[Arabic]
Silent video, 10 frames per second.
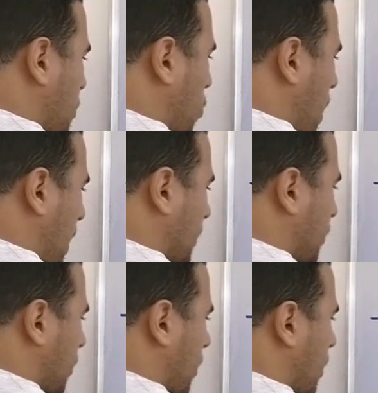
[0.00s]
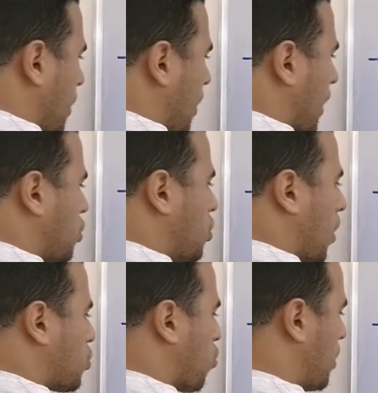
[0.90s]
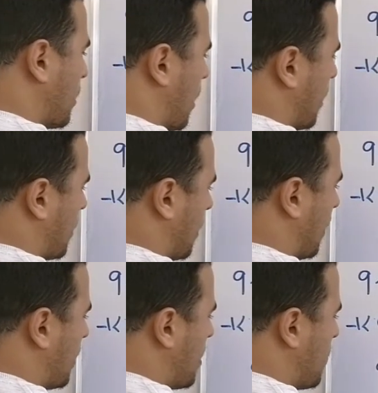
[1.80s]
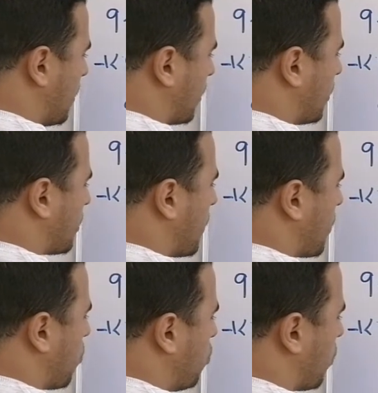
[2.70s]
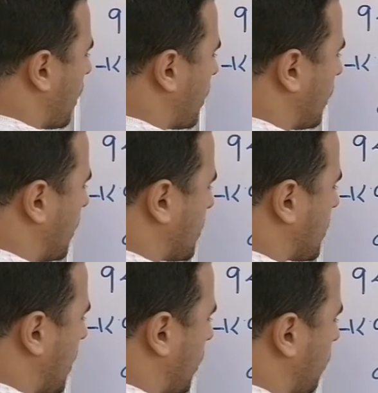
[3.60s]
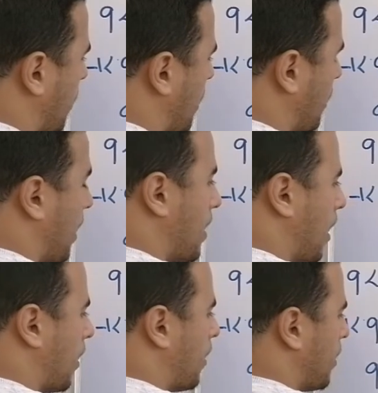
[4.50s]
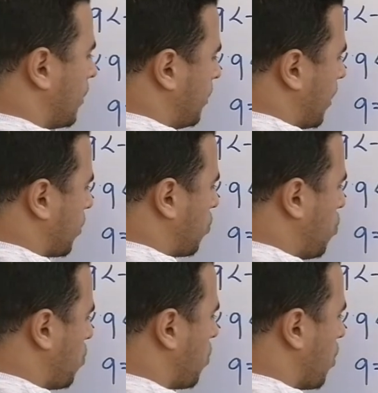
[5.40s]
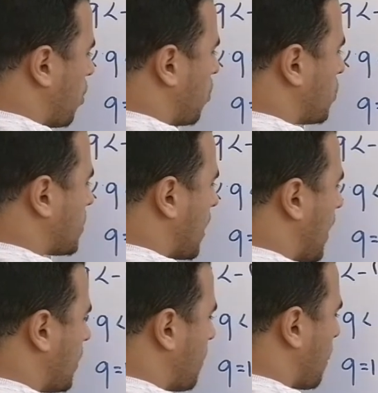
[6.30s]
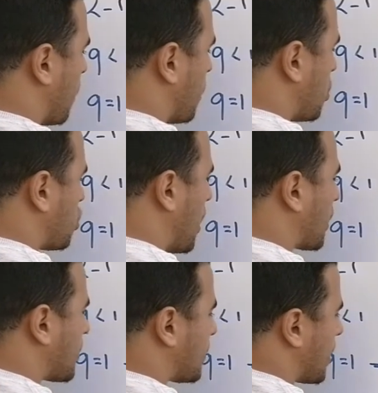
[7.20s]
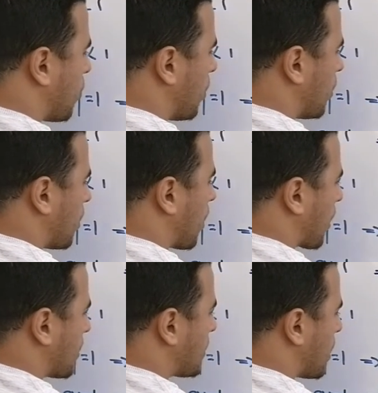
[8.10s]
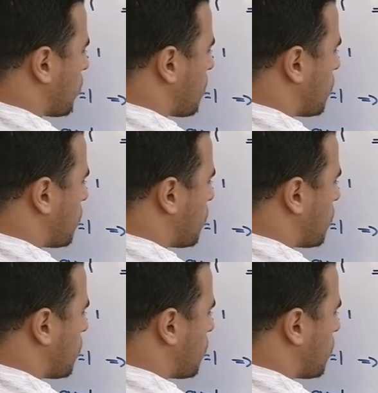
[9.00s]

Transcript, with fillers: من واحد غتجي وغتقول لنا أن لا ليميت عندما يؤول أن إلى زائد ما لا نهاية ديال كو أس أن شحال كتساوي كتساوي